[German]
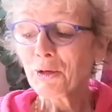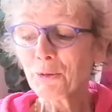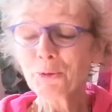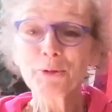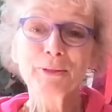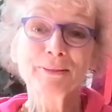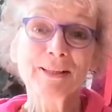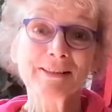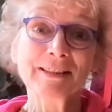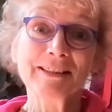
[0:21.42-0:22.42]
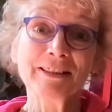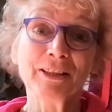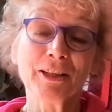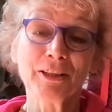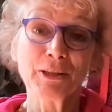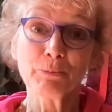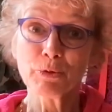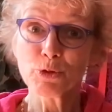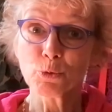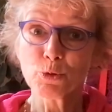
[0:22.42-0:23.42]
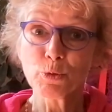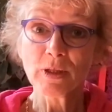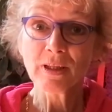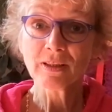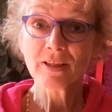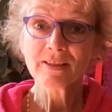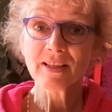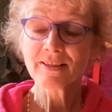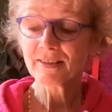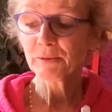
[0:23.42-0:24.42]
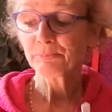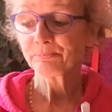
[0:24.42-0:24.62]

Auch, dass ich sie gerne in Bezug zueinander setze.